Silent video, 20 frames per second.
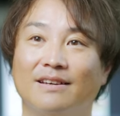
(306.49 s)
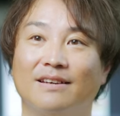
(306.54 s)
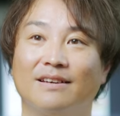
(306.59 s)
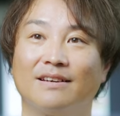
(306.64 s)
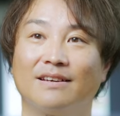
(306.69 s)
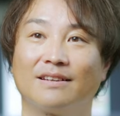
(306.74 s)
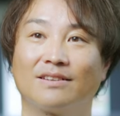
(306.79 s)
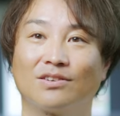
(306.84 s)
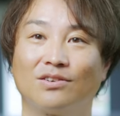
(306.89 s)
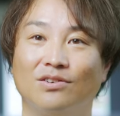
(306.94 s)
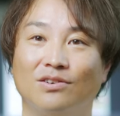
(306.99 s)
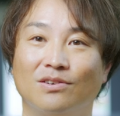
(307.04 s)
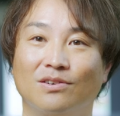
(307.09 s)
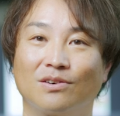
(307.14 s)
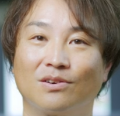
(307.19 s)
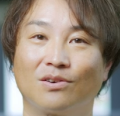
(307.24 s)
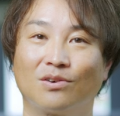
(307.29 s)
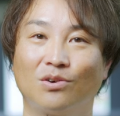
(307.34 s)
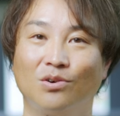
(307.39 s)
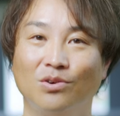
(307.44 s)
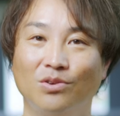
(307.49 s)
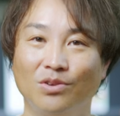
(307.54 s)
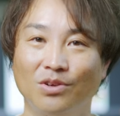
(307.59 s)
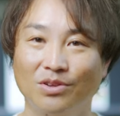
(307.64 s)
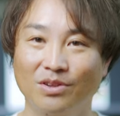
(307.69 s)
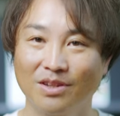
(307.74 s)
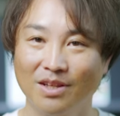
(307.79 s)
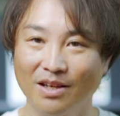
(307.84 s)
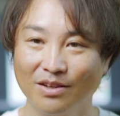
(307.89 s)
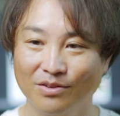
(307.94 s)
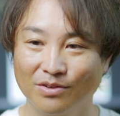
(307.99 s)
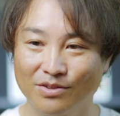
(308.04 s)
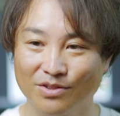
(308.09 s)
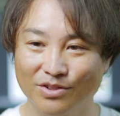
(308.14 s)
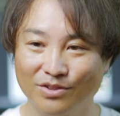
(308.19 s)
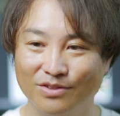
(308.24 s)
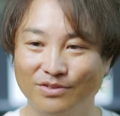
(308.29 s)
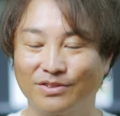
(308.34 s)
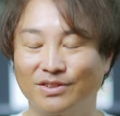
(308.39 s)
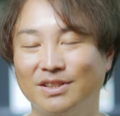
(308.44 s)
えーと、とこの手の
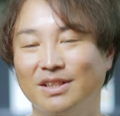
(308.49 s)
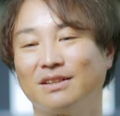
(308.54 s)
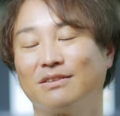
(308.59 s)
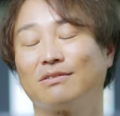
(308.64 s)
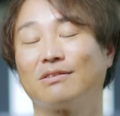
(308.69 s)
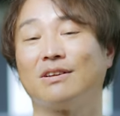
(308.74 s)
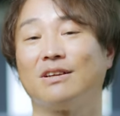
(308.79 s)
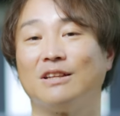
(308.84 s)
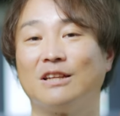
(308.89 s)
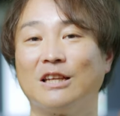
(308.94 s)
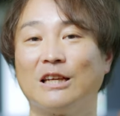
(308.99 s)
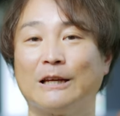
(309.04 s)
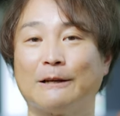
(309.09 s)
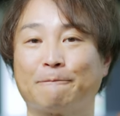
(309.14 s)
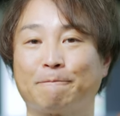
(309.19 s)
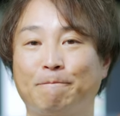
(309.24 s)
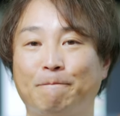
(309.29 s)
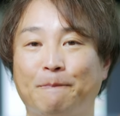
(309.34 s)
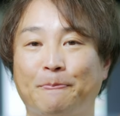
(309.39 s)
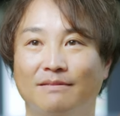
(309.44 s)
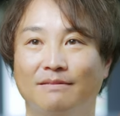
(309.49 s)
ニュース出た時に